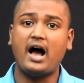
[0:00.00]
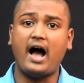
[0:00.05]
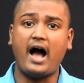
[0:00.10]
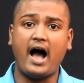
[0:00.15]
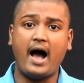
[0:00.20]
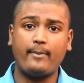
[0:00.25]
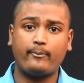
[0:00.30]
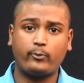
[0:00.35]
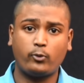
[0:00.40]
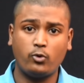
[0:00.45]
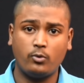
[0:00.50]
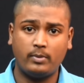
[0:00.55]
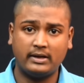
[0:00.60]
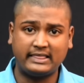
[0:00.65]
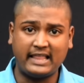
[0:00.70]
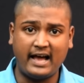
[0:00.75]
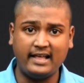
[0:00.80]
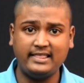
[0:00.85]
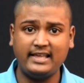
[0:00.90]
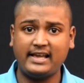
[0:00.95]
आपको
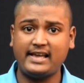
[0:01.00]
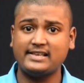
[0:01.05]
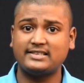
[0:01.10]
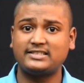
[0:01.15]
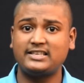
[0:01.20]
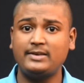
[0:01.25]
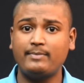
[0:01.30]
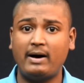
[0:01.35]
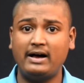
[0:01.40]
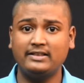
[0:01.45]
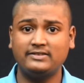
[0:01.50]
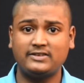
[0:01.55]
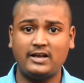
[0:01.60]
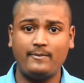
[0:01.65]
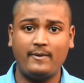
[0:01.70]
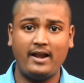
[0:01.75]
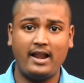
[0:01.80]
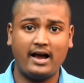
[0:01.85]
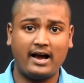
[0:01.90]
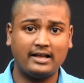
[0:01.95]
बता दें कि
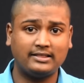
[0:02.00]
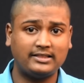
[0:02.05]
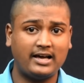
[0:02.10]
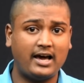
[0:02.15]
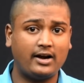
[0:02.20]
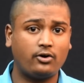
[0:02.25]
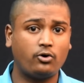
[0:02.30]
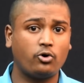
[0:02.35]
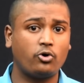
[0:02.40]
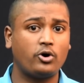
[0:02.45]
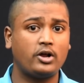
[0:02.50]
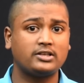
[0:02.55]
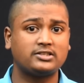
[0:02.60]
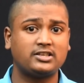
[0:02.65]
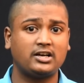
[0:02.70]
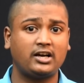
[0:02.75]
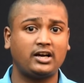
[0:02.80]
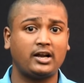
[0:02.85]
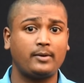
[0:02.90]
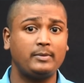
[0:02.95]
सीमांचल में लगातार कोरोना
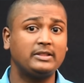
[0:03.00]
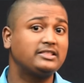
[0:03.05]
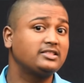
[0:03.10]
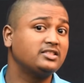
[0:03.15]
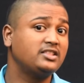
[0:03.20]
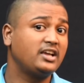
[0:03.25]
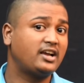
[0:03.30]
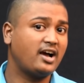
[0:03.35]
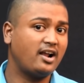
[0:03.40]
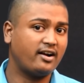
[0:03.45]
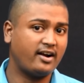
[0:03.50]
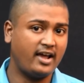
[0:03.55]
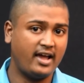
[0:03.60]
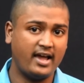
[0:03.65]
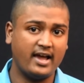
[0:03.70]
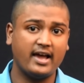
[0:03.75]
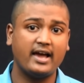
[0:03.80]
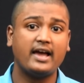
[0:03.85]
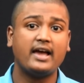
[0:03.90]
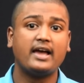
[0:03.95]
संक्रमित निकल रहे
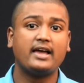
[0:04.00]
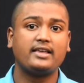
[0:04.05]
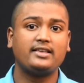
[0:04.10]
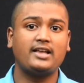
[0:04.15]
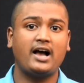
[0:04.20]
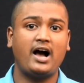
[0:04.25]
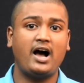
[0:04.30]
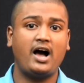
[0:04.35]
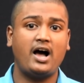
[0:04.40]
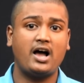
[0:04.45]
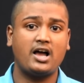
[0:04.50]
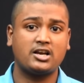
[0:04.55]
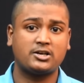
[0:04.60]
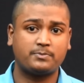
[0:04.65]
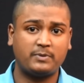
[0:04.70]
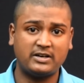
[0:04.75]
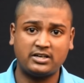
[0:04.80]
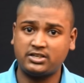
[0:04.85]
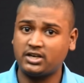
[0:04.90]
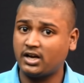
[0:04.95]
हैं यहाँ
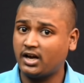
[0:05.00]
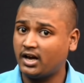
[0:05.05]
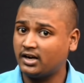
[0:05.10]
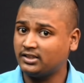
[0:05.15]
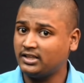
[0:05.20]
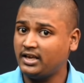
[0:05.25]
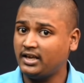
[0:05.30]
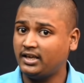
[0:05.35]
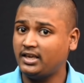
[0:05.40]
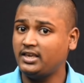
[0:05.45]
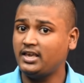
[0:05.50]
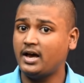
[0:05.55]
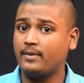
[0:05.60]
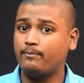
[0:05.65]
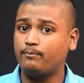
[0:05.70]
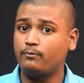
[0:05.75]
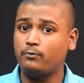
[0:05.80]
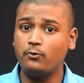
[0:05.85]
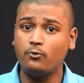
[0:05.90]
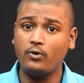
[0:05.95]
स्पष्ट कर दें कि यह
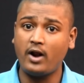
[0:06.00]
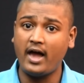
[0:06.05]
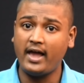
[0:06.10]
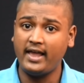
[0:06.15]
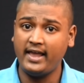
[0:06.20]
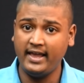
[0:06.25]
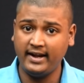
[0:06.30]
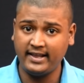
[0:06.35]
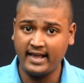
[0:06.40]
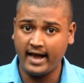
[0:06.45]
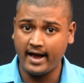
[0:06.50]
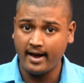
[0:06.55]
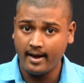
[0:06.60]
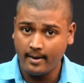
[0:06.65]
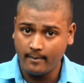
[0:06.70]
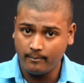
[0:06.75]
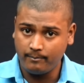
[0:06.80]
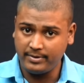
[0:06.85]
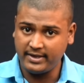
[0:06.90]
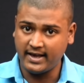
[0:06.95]
पूरा एरिया
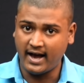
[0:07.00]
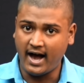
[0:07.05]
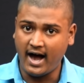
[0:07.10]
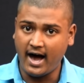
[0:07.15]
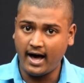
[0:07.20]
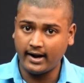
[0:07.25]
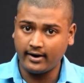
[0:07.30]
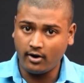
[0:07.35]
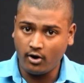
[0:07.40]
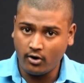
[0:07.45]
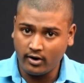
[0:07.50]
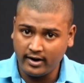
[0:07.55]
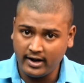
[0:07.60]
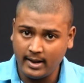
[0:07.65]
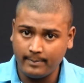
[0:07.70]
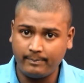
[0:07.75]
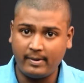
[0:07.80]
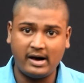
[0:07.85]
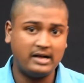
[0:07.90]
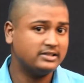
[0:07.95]
बिहार और
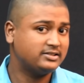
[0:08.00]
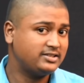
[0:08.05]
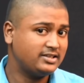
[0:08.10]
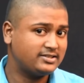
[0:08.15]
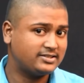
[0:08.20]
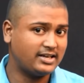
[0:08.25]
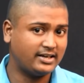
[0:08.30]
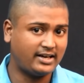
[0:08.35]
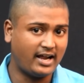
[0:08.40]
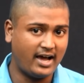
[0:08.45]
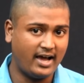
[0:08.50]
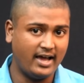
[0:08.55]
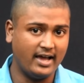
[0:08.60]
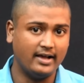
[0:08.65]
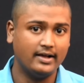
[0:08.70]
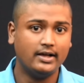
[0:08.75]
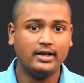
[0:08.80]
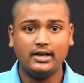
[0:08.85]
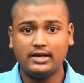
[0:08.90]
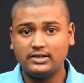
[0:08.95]
नेपाल से सटा है
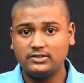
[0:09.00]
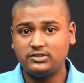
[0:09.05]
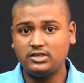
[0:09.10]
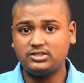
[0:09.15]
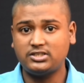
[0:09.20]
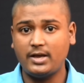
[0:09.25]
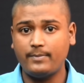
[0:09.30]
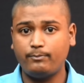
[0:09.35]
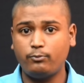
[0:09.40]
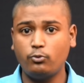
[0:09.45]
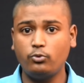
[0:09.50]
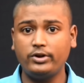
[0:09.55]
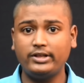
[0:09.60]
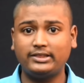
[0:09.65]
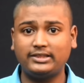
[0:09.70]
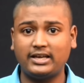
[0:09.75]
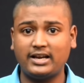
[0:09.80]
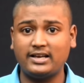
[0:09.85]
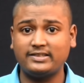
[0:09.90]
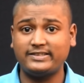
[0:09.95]
जिसे पूरी
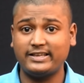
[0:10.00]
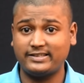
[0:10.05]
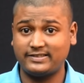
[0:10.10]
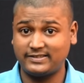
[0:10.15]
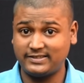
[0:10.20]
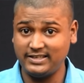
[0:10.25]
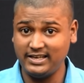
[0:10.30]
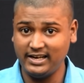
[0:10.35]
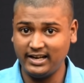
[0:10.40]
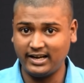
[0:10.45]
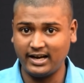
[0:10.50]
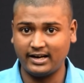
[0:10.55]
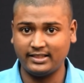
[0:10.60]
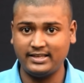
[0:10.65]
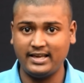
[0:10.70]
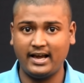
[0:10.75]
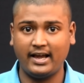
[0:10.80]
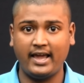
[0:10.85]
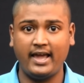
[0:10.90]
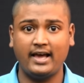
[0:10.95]
तरह से सील कर
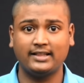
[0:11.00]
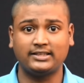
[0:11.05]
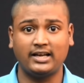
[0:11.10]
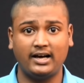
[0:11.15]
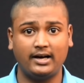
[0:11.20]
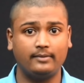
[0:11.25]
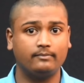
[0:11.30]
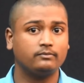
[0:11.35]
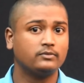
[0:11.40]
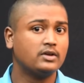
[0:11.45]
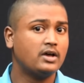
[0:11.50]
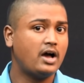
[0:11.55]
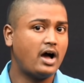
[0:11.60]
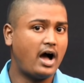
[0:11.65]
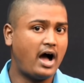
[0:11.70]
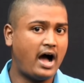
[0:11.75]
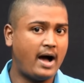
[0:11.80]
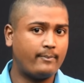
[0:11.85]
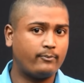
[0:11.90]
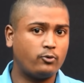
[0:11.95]
दिया गया था
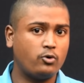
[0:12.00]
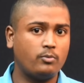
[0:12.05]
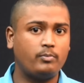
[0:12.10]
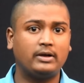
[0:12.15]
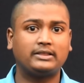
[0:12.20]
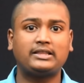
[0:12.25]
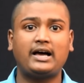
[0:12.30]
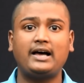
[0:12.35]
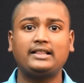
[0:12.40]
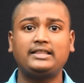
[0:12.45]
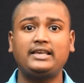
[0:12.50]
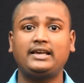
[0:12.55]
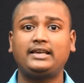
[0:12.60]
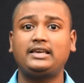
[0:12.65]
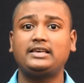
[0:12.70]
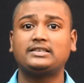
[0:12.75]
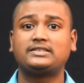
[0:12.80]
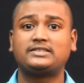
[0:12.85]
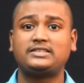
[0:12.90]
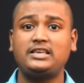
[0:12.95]
आपको बता दें
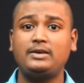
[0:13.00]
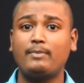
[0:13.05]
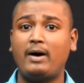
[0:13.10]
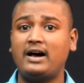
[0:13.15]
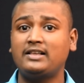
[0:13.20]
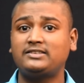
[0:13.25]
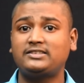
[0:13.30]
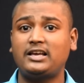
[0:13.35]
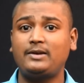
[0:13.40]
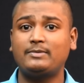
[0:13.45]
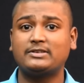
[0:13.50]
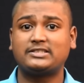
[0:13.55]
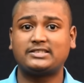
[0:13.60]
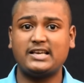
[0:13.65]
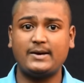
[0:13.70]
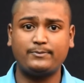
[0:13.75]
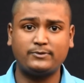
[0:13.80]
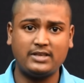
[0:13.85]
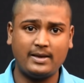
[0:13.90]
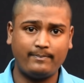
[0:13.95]
कि सीमांचल में
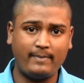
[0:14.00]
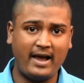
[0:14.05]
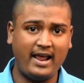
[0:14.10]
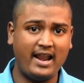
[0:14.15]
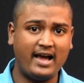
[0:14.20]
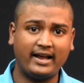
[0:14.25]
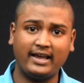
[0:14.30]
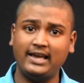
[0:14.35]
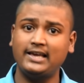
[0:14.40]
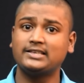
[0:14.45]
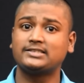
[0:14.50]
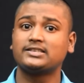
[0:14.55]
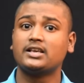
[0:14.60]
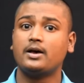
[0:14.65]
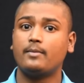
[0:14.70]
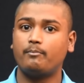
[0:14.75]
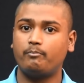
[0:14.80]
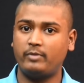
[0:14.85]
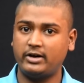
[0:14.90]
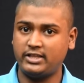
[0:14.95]
सबसे पहला केस
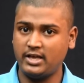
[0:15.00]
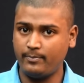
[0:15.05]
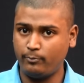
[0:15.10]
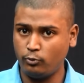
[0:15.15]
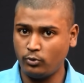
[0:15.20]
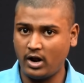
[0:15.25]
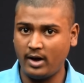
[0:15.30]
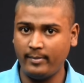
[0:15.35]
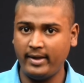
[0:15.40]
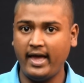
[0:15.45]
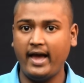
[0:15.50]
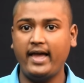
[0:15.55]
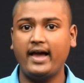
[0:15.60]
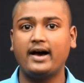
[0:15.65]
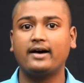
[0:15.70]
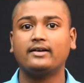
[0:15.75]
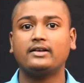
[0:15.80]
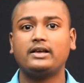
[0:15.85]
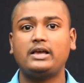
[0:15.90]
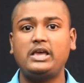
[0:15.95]
मधेपुरा में
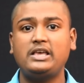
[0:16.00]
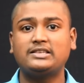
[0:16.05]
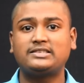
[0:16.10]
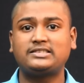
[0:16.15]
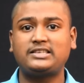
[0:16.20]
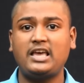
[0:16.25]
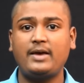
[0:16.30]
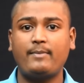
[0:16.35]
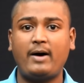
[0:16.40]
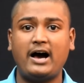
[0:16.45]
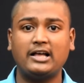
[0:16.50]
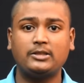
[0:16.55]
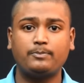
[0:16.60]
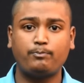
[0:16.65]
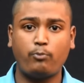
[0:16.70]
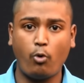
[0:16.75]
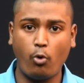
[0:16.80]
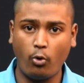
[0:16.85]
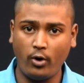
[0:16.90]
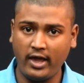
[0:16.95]
आया इसके बाद
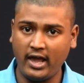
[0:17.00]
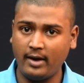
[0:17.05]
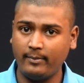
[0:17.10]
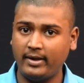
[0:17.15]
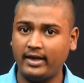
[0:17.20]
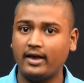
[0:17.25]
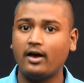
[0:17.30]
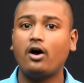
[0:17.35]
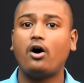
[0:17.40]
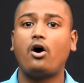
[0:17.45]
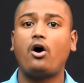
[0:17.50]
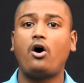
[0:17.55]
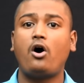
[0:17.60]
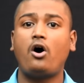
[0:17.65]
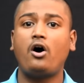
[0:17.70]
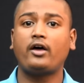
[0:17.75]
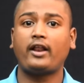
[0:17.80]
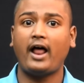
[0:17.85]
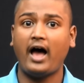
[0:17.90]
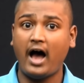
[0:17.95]
पूर्णिया में
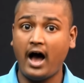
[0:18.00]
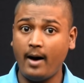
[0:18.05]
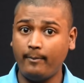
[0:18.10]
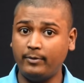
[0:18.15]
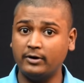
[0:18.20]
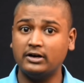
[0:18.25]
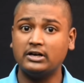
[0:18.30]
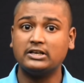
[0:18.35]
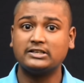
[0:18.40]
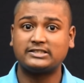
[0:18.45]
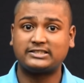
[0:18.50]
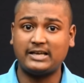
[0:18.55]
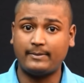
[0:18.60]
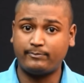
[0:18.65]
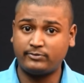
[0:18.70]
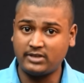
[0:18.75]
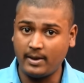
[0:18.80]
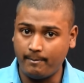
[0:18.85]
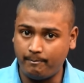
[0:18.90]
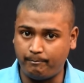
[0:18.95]
और अब
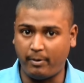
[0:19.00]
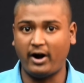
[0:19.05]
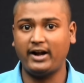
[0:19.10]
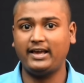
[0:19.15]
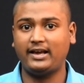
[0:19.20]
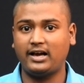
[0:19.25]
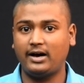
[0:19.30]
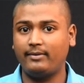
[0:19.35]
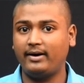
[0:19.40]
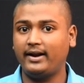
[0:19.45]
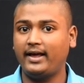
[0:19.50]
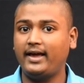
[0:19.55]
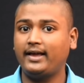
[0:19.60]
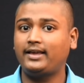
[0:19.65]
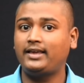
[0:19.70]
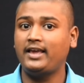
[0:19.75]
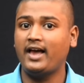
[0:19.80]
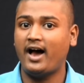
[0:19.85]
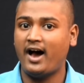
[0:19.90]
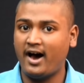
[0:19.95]
सबसे बड़ी खबर है
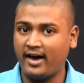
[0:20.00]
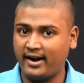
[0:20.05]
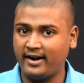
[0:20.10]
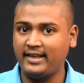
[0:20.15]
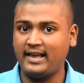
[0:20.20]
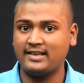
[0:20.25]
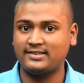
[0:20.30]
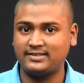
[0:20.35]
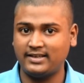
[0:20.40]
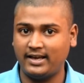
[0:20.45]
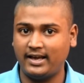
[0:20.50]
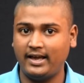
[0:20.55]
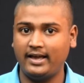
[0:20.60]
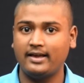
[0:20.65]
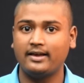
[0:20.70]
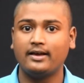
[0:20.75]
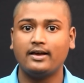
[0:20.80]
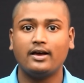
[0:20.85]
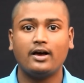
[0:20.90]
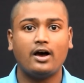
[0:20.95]
कि अररिया से है
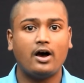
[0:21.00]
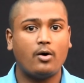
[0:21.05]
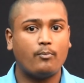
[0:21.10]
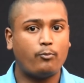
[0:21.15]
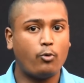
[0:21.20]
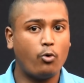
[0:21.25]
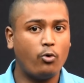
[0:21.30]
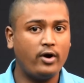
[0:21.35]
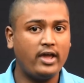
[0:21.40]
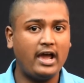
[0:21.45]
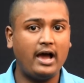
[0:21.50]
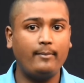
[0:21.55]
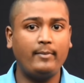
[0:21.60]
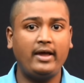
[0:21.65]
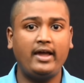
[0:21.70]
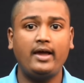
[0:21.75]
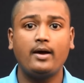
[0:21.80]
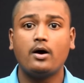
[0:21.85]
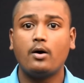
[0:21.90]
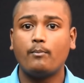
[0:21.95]
पूर्णिया
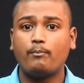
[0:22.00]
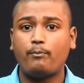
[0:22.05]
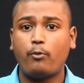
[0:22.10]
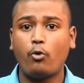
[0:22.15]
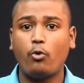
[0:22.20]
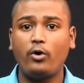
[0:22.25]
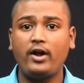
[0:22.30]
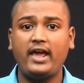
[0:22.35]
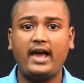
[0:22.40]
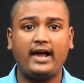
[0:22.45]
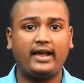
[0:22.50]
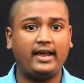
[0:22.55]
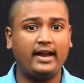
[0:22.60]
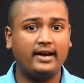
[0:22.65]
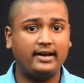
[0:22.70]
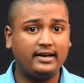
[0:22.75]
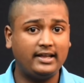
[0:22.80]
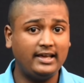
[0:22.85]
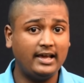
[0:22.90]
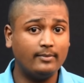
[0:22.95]
में पूर्णिया
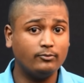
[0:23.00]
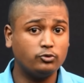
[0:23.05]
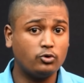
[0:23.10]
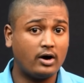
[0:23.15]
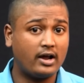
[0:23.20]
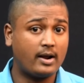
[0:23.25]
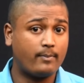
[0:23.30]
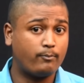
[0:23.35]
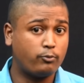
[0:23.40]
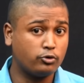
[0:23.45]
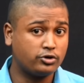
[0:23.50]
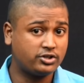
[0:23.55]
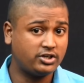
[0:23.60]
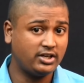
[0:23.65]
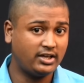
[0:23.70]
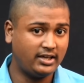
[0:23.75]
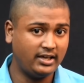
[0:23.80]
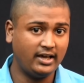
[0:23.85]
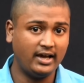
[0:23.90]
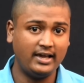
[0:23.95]
के डीएम द्वारा
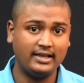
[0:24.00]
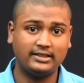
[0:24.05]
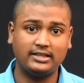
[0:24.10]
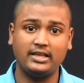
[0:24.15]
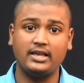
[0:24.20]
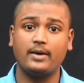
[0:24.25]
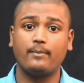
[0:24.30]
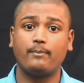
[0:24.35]
पुष्टि की गई थी